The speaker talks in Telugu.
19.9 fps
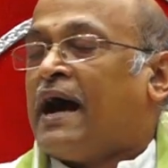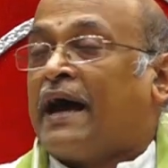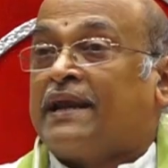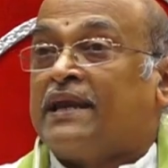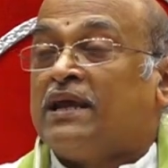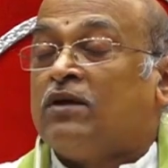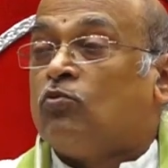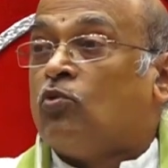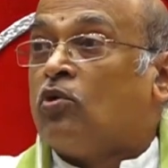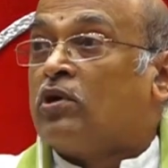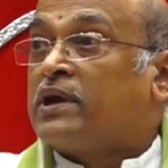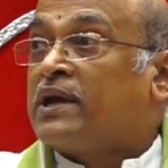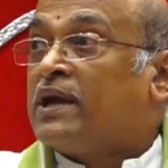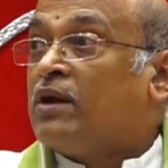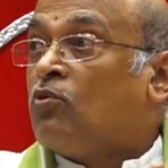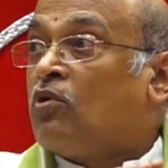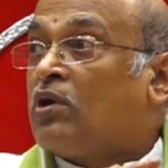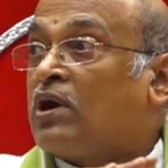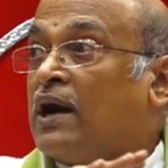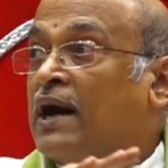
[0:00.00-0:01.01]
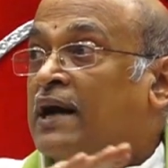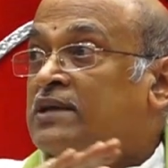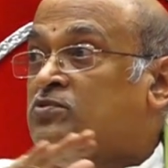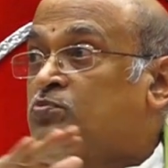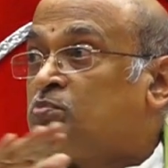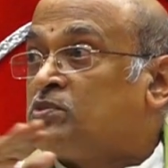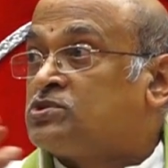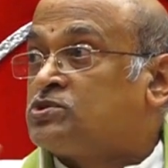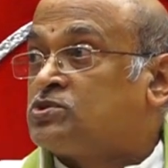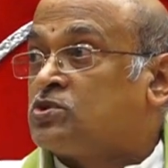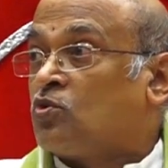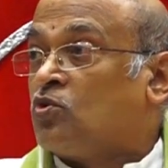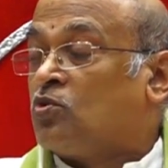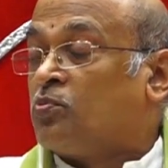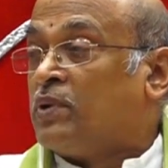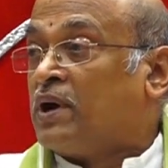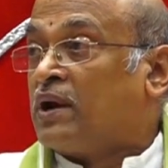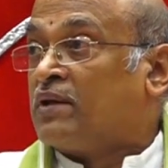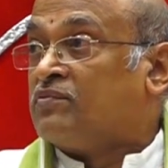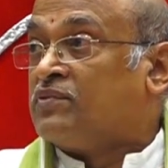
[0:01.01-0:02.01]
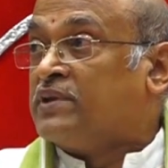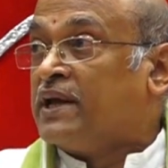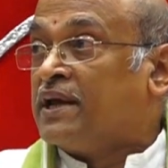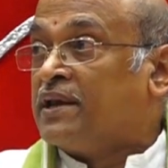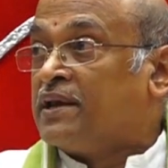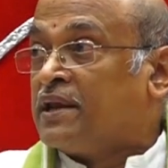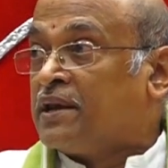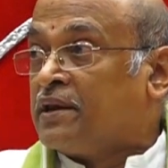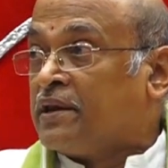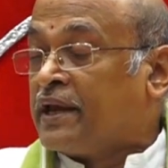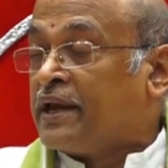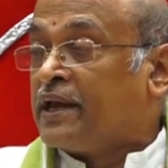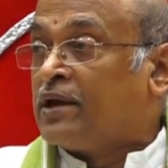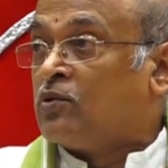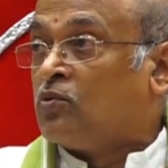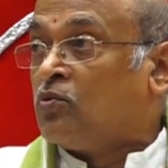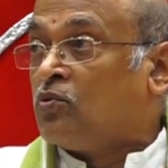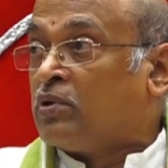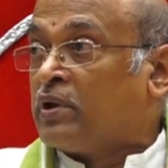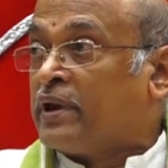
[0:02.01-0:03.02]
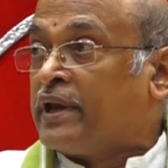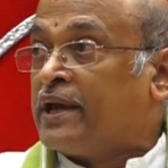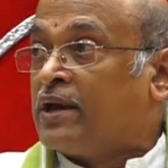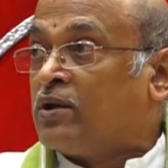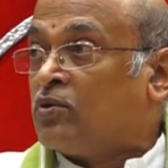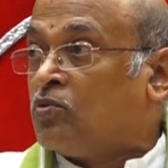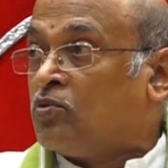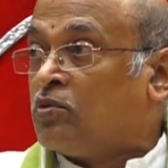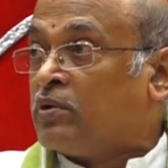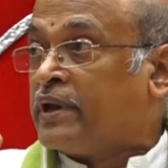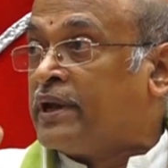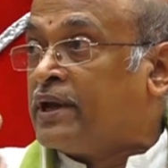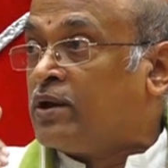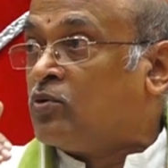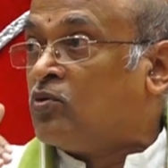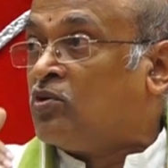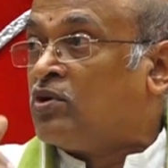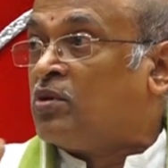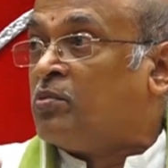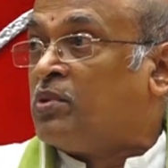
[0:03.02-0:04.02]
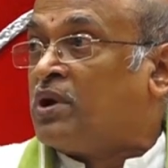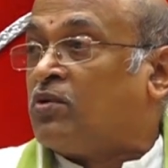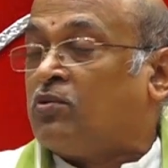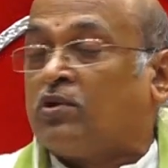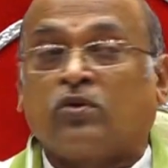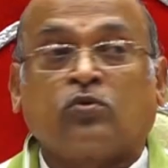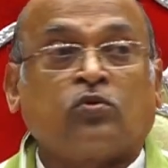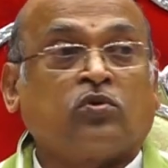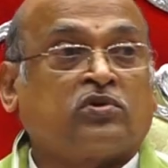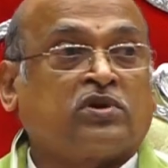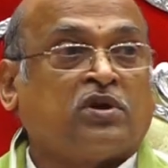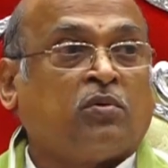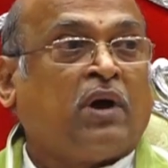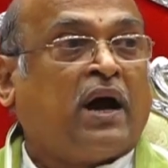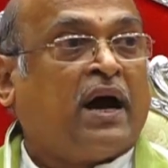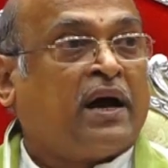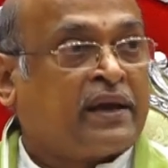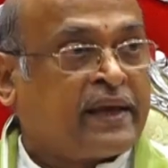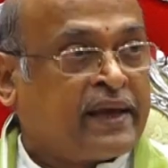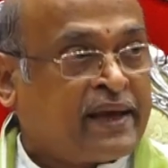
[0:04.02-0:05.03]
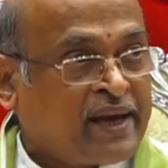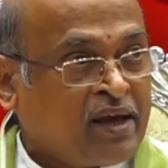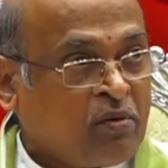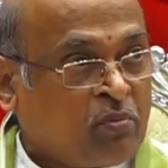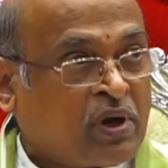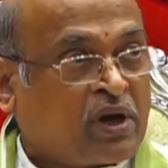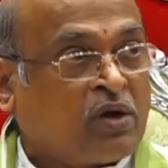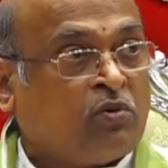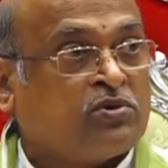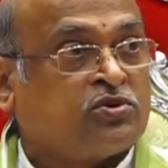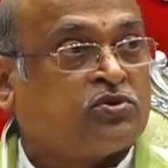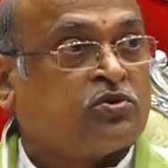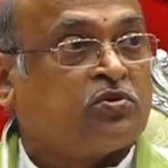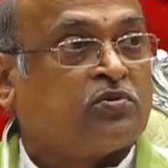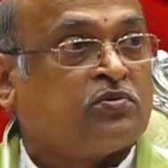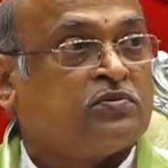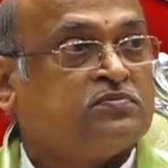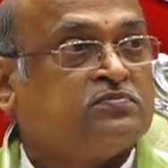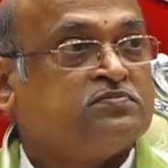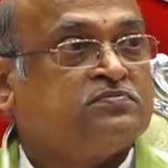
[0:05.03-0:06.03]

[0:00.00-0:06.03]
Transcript: అన్నీ ఒకే ఒక ఆత్మస్వరూపాలు దేన్ని నేను నేను నేను అని మనం అనుకుంటున్నాం ఆ నేనే భగవంతుడు